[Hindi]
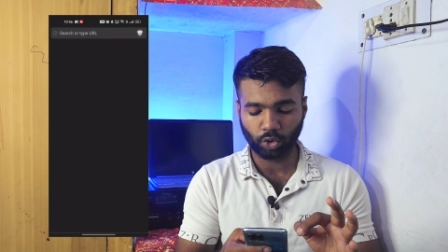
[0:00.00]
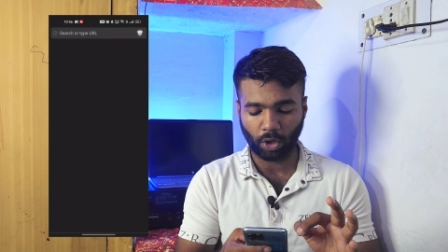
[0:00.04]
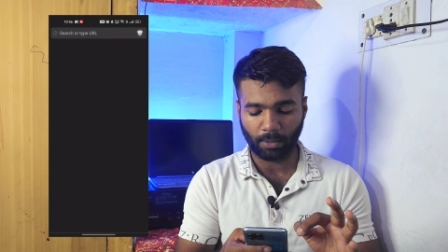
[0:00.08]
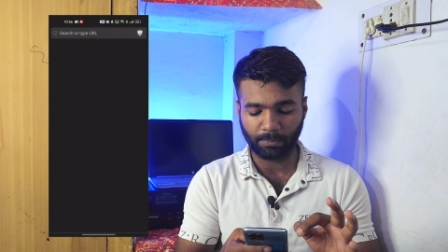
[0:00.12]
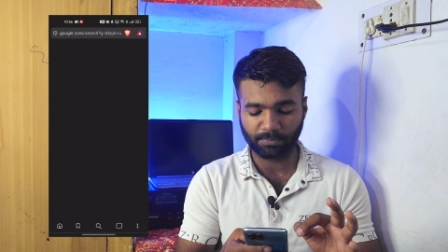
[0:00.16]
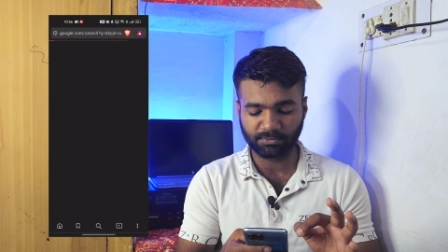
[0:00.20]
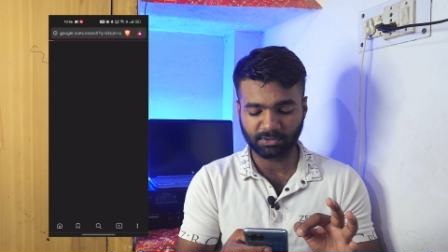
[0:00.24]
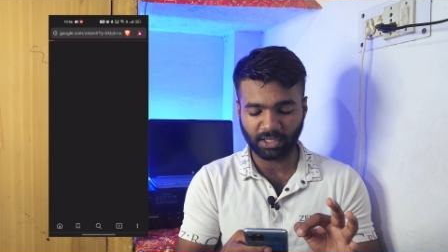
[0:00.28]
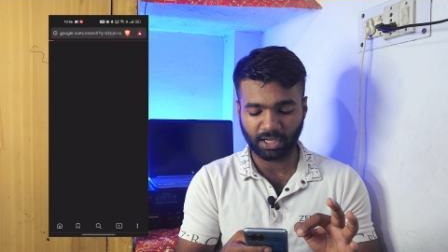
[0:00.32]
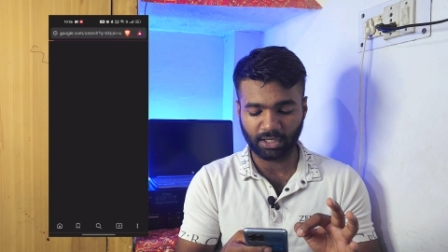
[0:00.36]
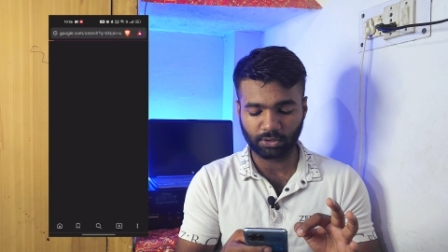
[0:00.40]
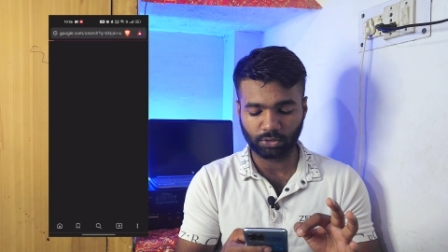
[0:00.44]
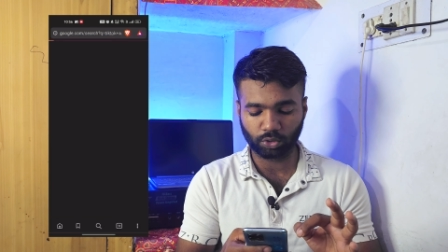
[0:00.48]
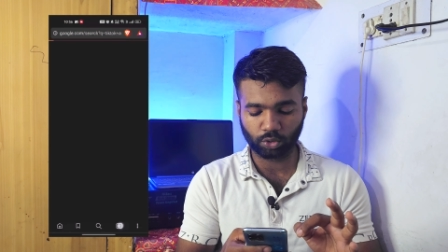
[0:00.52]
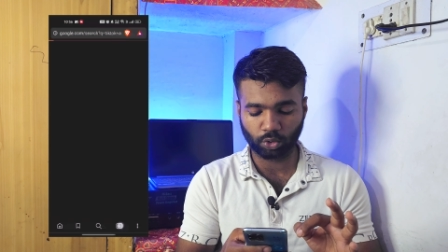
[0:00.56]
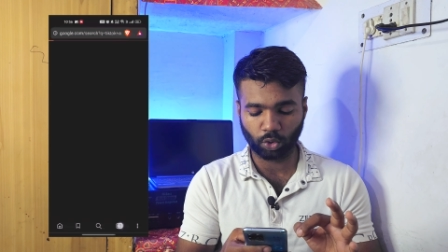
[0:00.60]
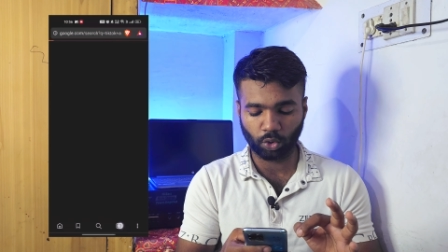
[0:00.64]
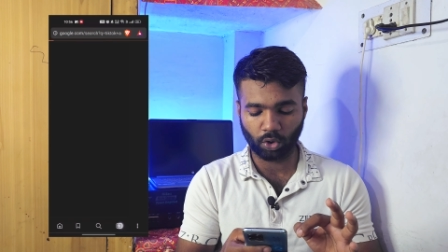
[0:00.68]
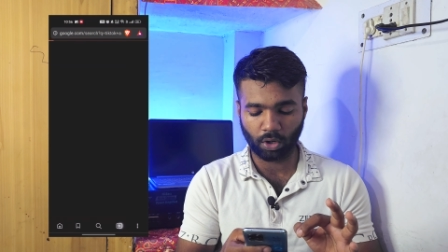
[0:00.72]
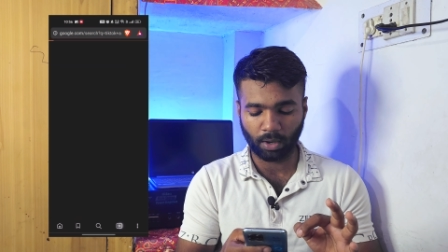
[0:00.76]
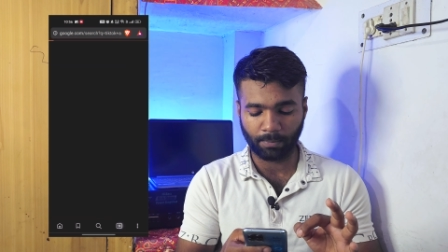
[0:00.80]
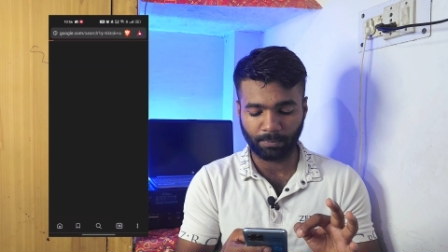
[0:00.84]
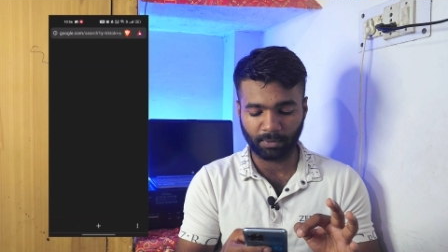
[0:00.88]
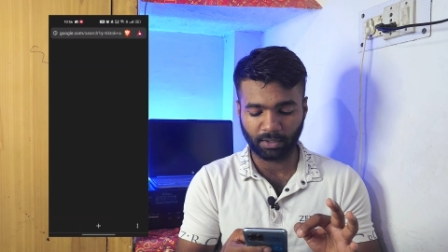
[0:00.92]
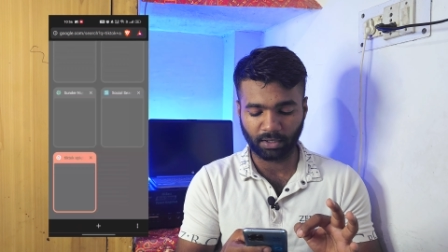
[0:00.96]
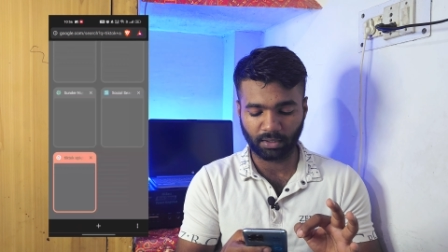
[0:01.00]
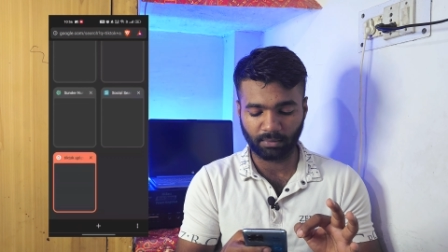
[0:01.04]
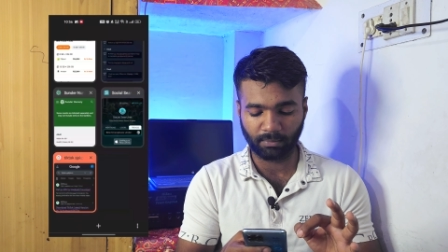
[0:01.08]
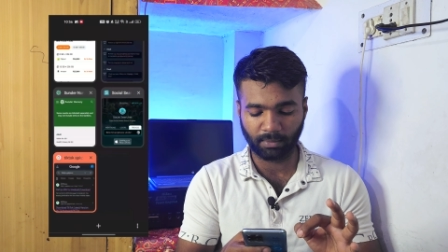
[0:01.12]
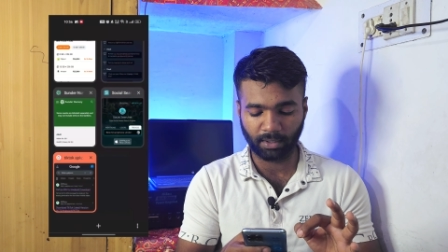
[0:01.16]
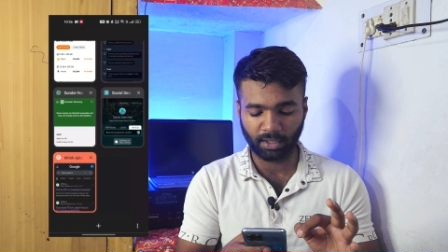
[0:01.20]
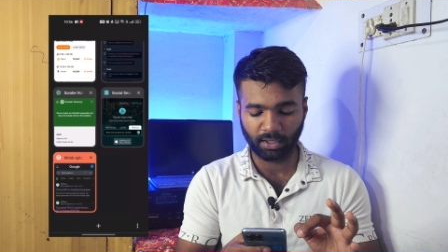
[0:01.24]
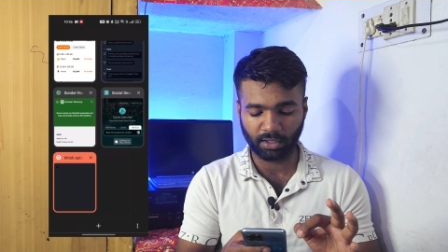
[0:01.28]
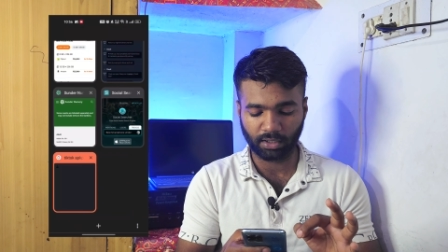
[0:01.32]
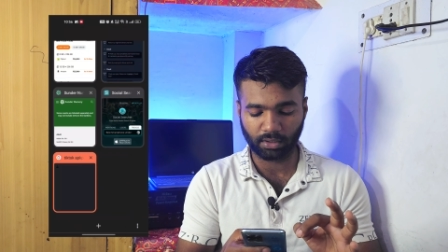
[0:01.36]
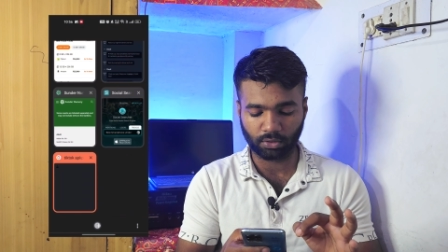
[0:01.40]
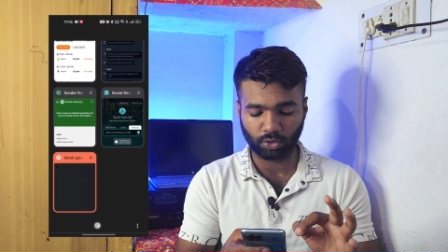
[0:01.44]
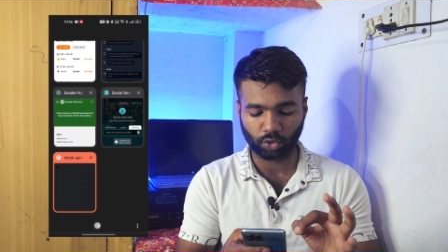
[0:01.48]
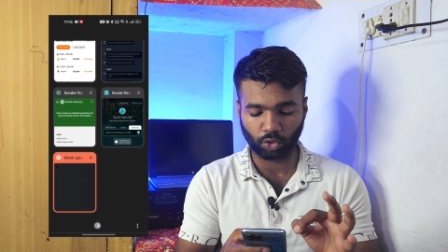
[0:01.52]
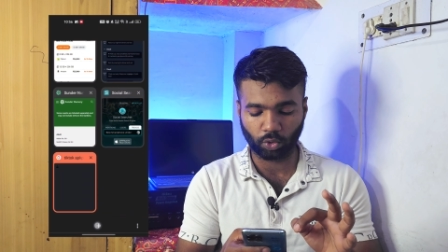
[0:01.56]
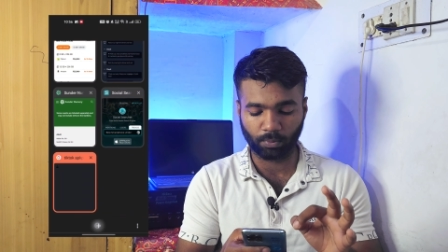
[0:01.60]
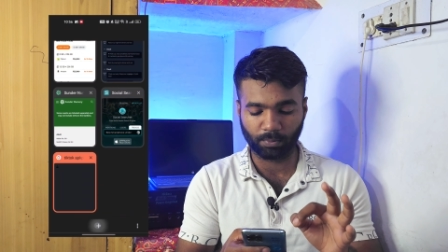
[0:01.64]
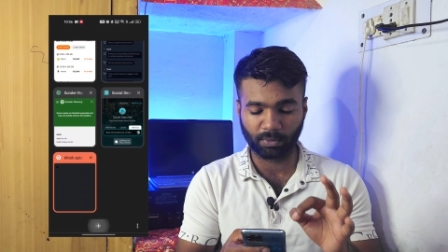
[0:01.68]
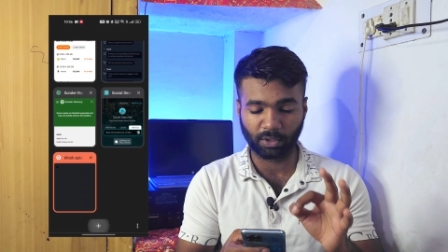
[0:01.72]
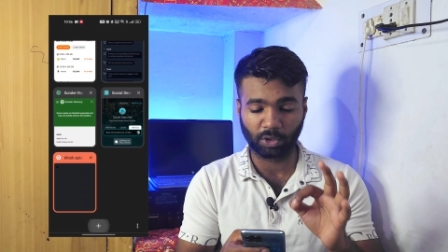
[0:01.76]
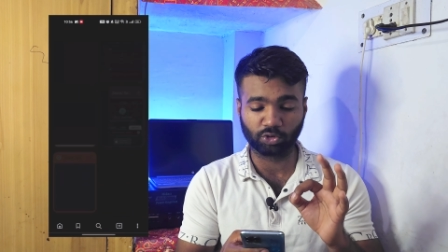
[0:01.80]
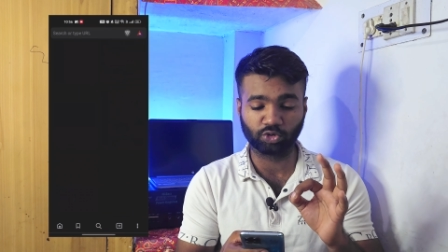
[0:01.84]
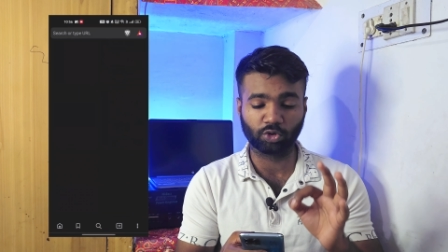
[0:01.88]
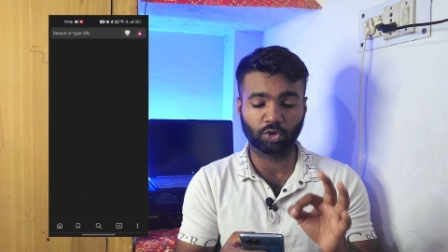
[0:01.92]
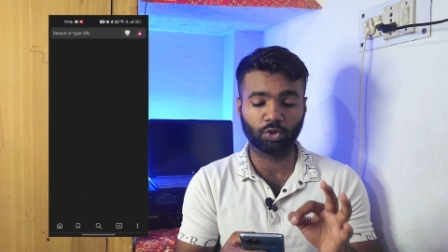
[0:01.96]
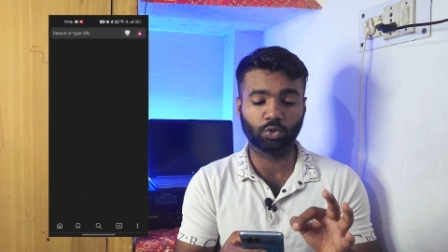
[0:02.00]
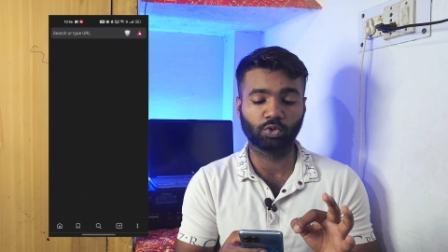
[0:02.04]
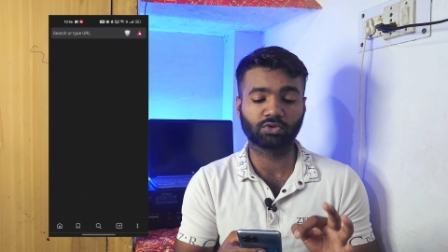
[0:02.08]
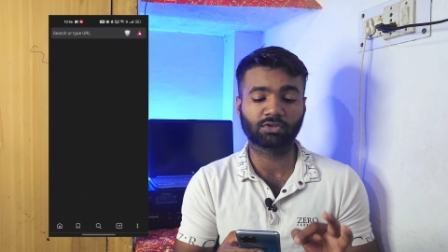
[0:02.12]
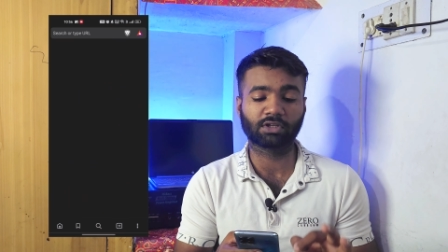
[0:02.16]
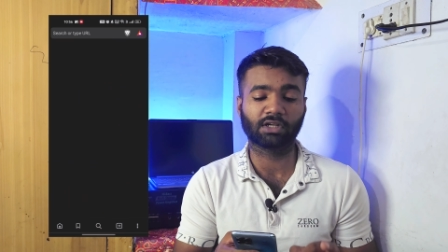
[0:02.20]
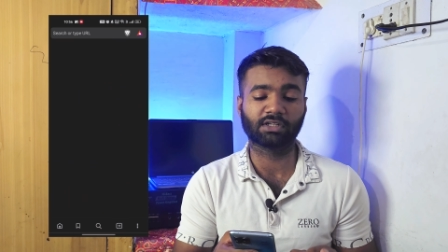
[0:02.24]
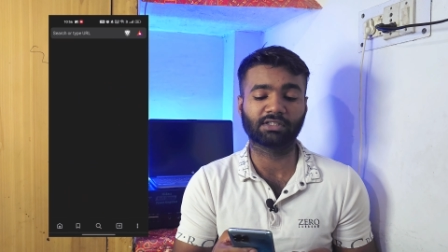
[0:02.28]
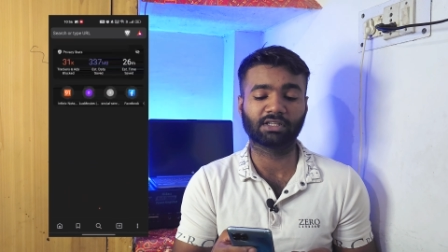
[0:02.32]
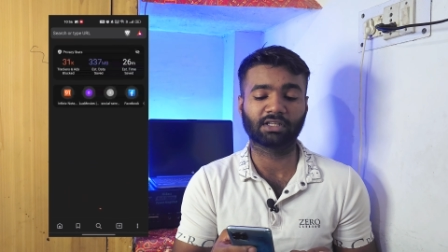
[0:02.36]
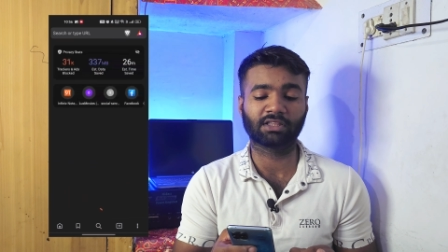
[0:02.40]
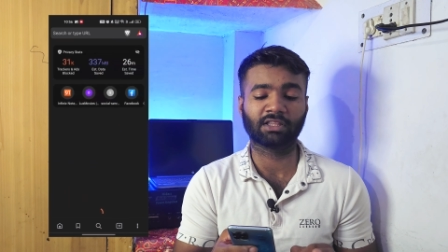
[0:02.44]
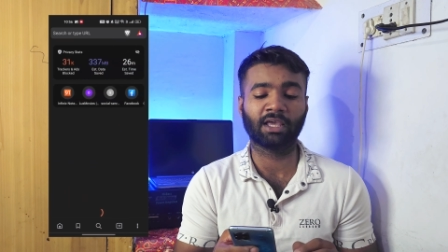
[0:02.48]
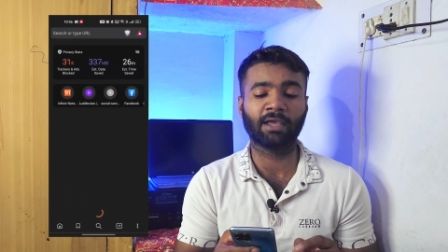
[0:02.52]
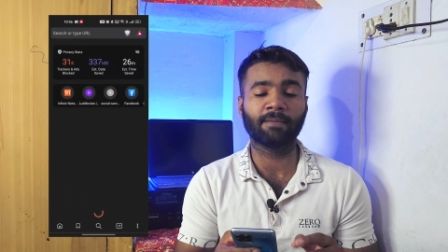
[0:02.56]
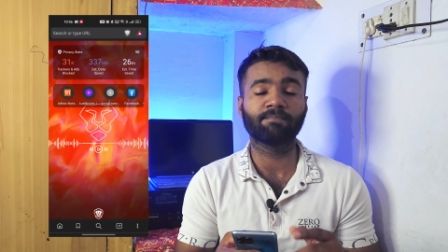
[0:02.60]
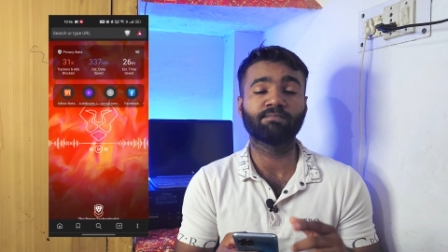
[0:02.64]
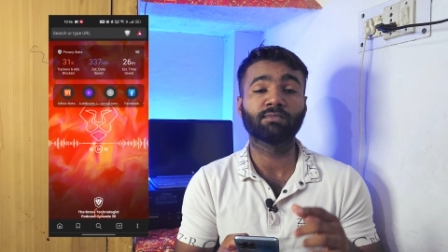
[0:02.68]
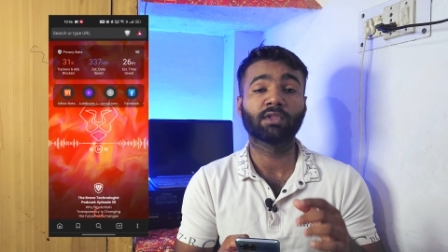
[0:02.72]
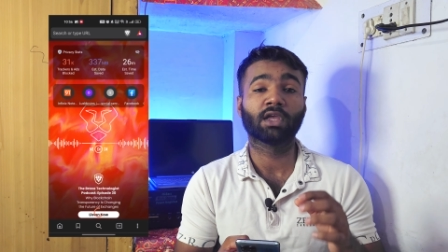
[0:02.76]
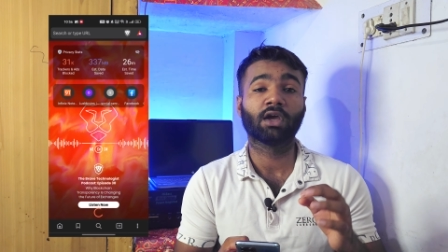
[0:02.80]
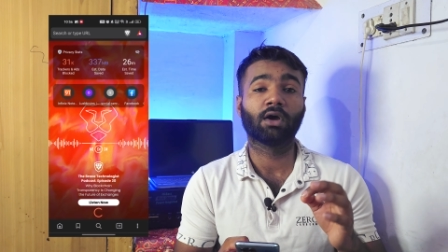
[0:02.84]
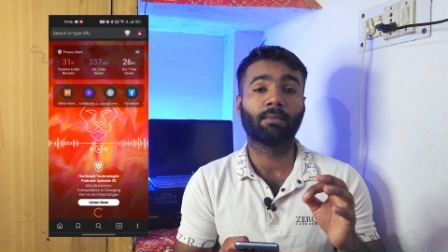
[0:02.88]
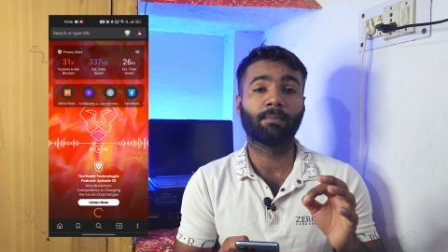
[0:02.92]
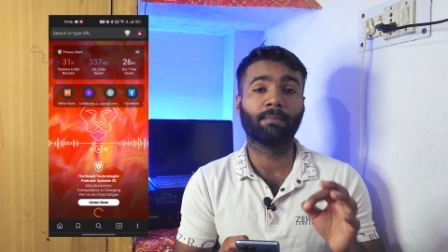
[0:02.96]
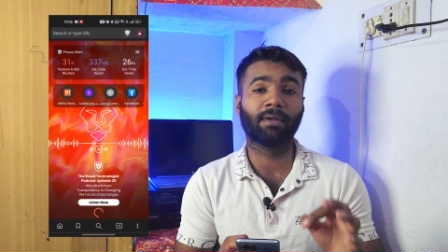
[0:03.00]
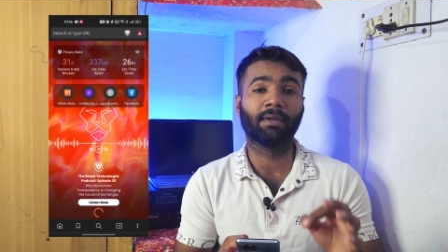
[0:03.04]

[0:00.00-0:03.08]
तो आप चाहे तो अपने में क्रोम ब्राउजर यूज कर सकते हैं